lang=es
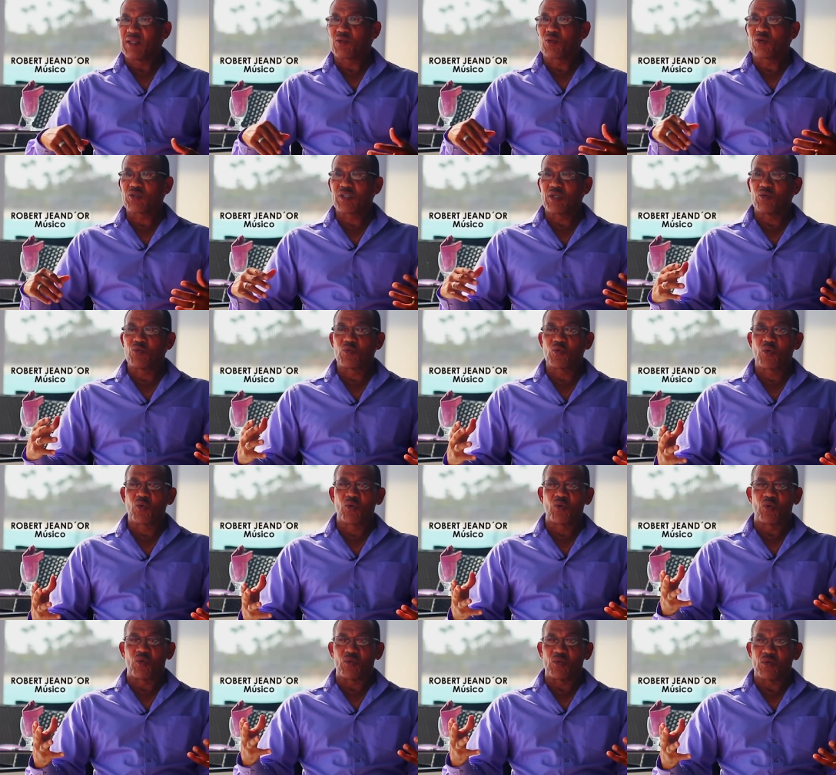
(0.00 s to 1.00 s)
entonces
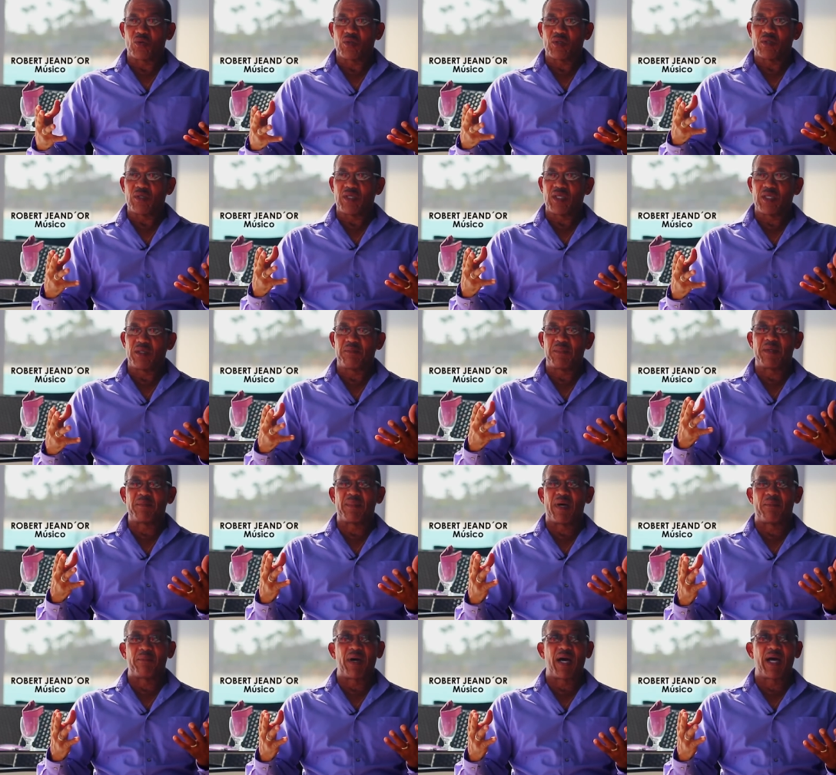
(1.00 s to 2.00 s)
uno y mi
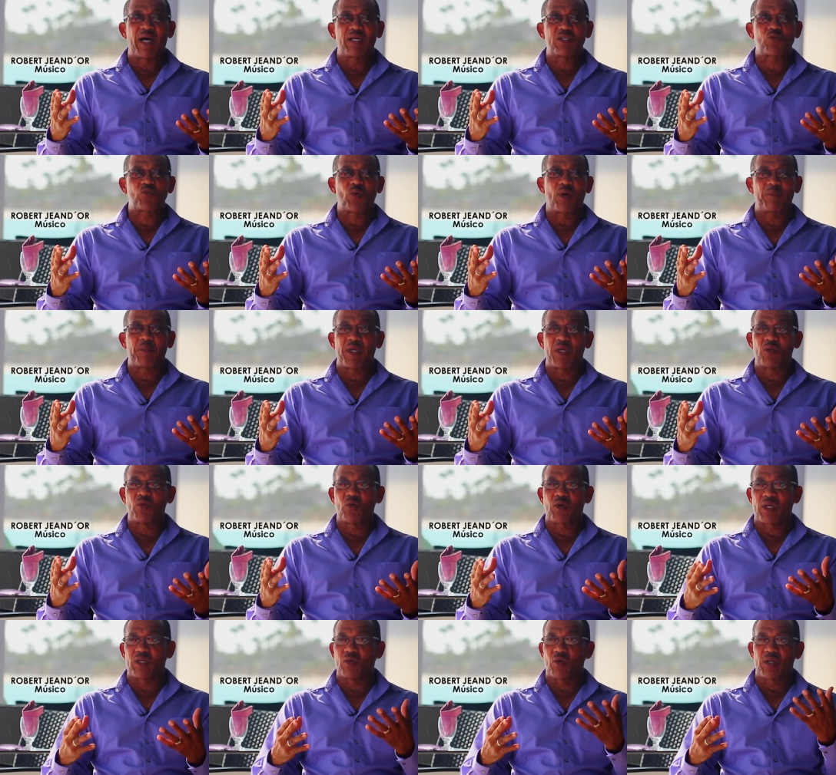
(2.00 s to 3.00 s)
mamá, su
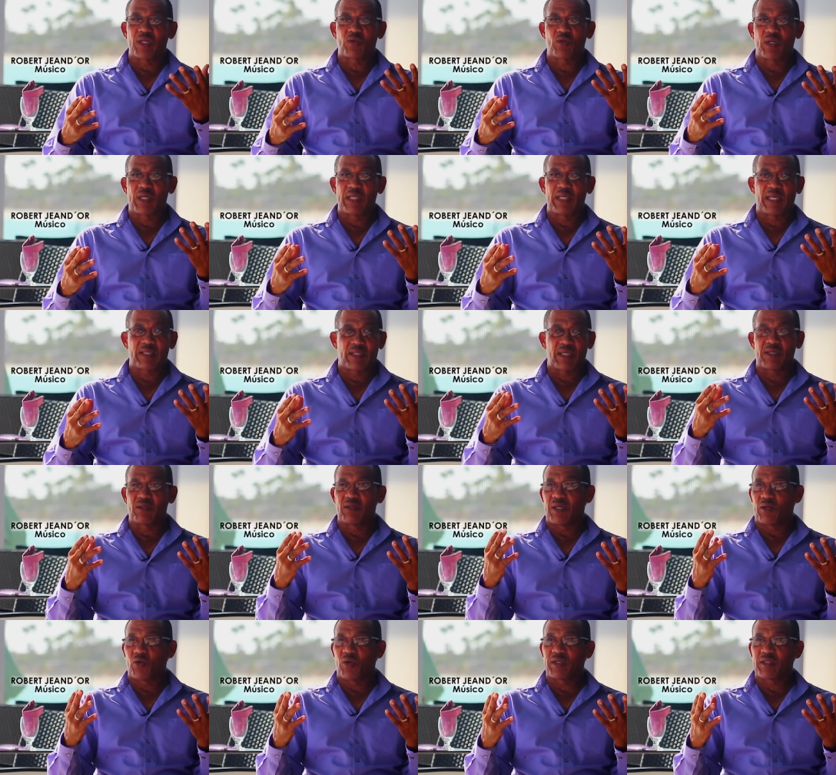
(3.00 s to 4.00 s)
apellido, que yo le la tengo
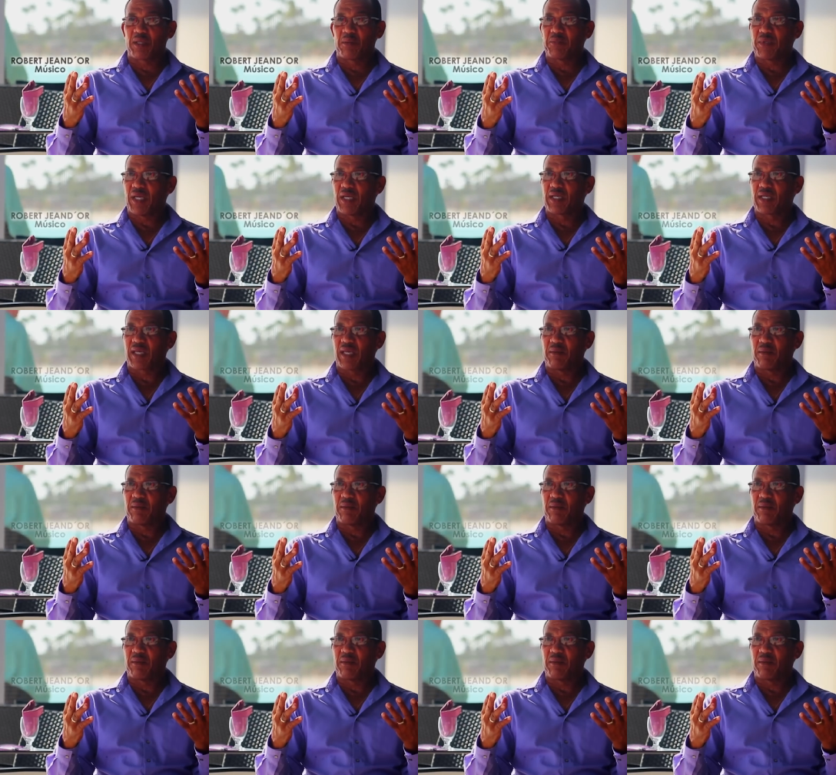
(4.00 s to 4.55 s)
en la gloria también,